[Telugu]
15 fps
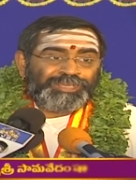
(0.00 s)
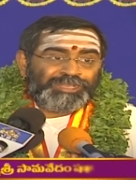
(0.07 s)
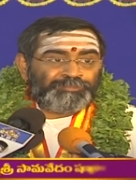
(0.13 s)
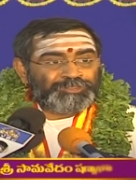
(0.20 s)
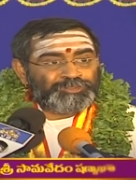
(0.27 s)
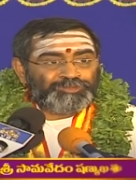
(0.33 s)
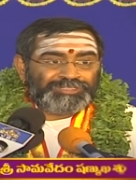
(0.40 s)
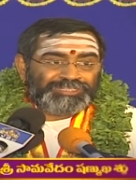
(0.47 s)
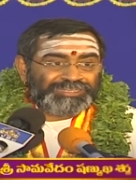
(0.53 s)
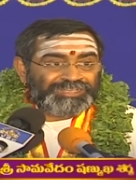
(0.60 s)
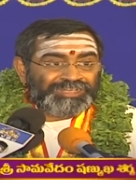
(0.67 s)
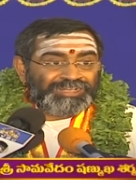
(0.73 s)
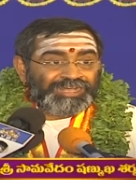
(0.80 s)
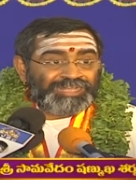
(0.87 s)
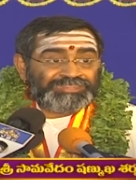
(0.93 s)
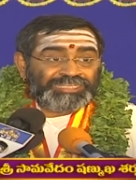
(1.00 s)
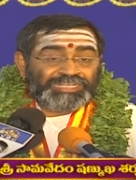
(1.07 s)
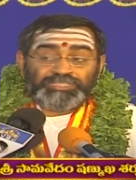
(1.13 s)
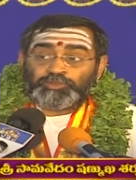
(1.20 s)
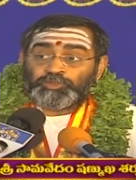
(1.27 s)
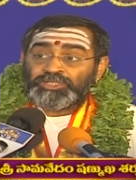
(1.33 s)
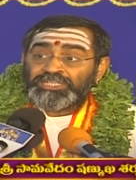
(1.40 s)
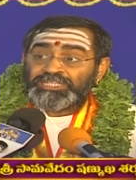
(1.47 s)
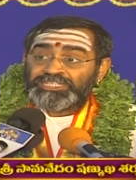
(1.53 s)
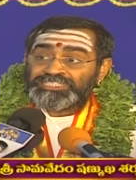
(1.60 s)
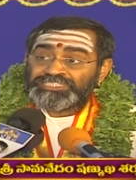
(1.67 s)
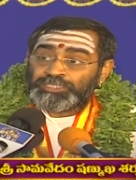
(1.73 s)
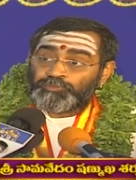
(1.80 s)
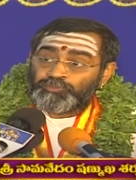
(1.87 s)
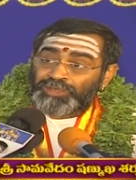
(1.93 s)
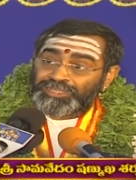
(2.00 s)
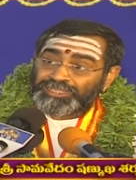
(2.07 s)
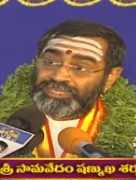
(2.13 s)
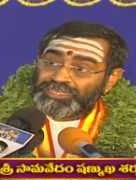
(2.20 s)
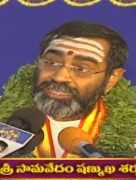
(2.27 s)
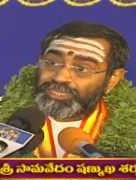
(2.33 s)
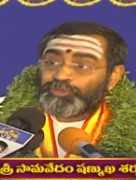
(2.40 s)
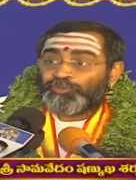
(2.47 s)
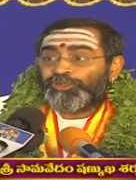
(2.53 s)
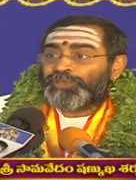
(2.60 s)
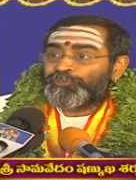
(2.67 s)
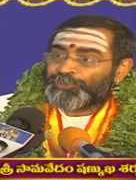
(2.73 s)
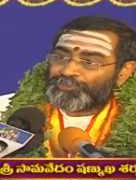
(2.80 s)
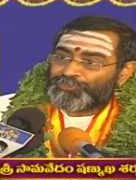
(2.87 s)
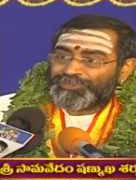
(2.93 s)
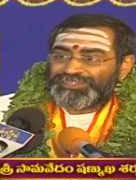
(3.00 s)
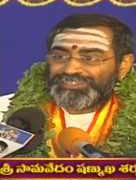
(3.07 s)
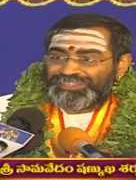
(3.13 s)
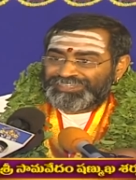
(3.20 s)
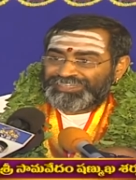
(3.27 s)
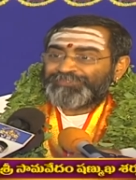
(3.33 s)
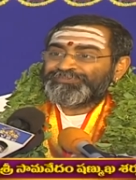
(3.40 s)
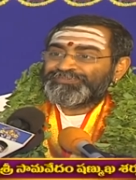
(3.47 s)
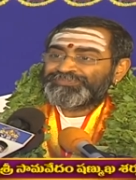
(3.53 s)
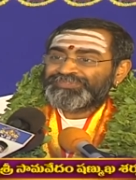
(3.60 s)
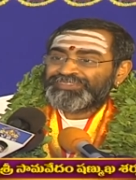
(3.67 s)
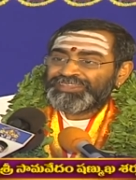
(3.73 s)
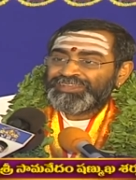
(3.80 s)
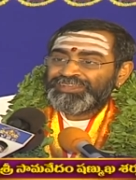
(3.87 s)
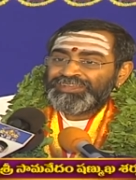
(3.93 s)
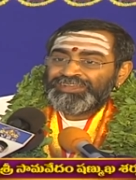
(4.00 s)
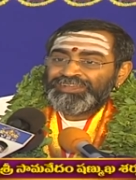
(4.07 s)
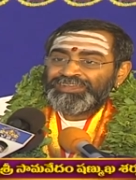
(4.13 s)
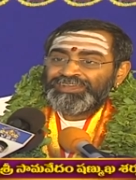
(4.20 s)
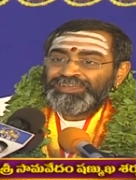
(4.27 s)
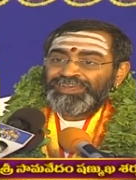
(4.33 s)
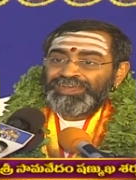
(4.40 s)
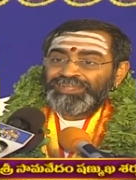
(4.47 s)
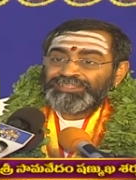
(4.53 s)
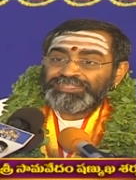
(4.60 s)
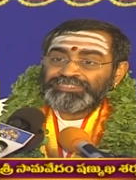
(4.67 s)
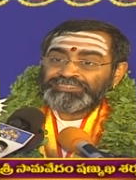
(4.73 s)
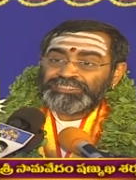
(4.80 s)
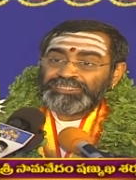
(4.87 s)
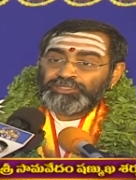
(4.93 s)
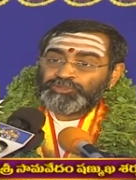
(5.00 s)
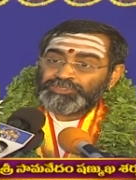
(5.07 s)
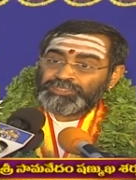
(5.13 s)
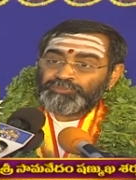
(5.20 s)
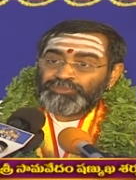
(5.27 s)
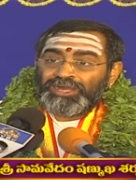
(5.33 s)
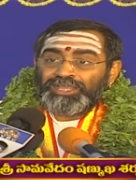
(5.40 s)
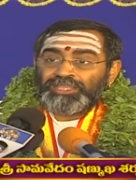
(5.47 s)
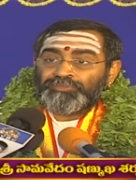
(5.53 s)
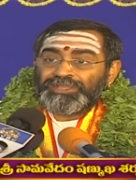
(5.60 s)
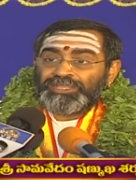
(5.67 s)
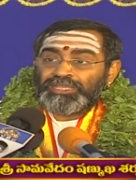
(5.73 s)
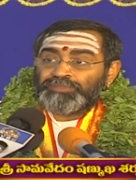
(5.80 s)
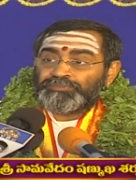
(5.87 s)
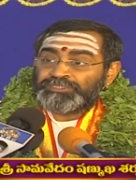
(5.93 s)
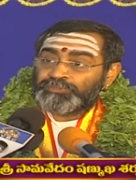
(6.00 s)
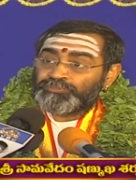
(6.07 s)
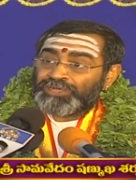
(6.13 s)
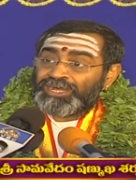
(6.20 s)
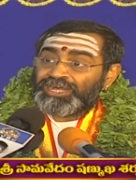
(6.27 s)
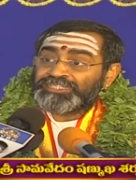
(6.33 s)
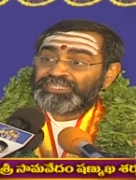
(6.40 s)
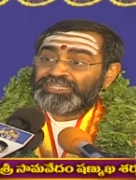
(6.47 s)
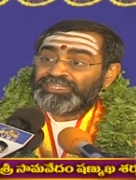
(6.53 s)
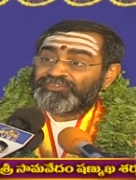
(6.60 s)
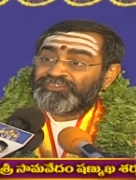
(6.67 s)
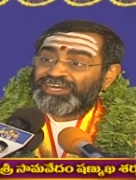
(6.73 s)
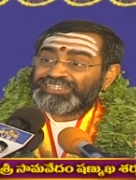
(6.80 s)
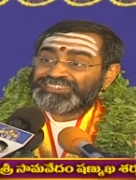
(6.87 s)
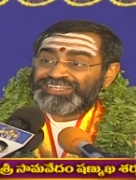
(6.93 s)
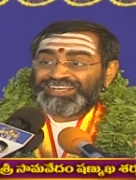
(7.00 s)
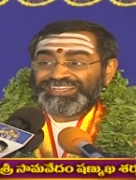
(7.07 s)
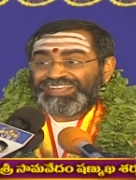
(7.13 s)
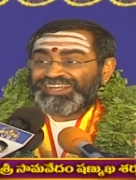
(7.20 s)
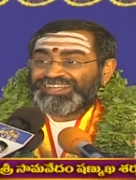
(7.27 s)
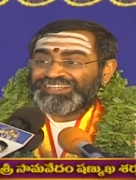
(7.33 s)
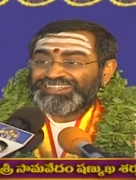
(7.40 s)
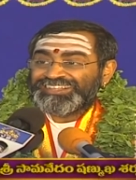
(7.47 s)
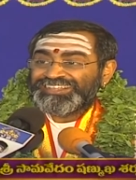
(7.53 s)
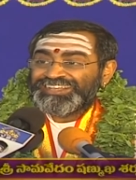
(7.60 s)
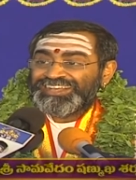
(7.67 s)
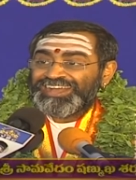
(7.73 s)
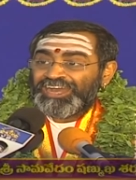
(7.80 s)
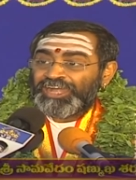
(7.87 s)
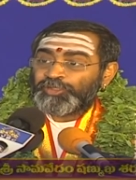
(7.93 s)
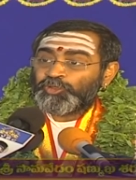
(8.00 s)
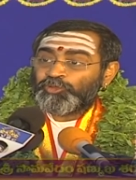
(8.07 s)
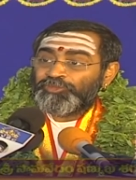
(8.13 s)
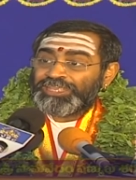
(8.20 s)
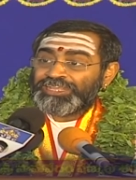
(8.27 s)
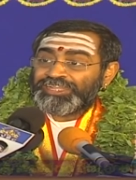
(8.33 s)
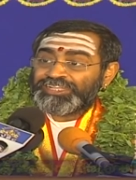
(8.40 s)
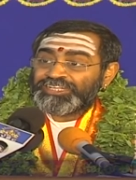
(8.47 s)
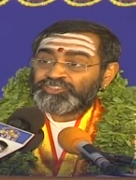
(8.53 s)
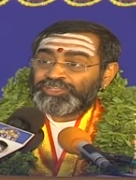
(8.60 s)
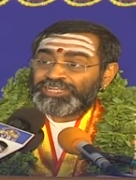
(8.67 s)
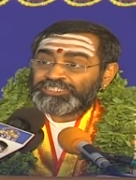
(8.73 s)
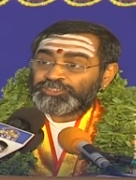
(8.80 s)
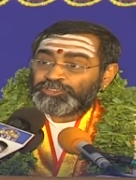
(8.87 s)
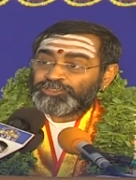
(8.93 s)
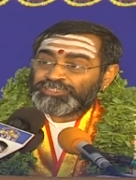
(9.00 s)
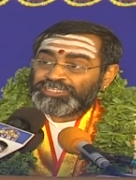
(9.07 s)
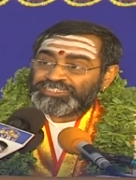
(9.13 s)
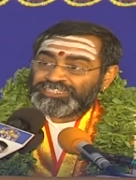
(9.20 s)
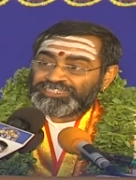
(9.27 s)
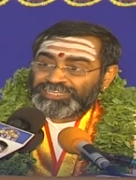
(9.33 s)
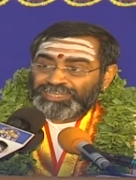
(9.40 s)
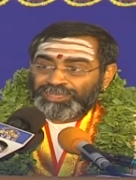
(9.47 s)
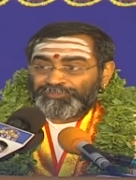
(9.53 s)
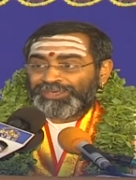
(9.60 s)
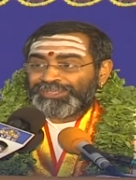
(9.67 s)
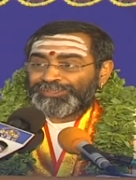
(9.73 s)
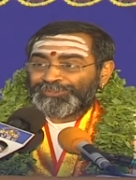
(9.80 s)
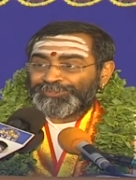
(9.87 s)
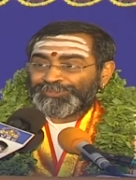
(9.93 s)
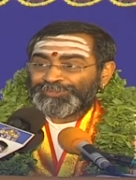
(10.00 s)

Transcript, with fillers: కనబడుతున్నది ఇక్కడ అంతేకాదు సింహగిరి అని కూడా పేరున్నది దీనికి అందుకే శ్రీ నృసింహాయ మంగళం సింహాచల నివాసాయ అంటూ వెంకటేశ్వర అష్టోత్తర శతనామాల్లో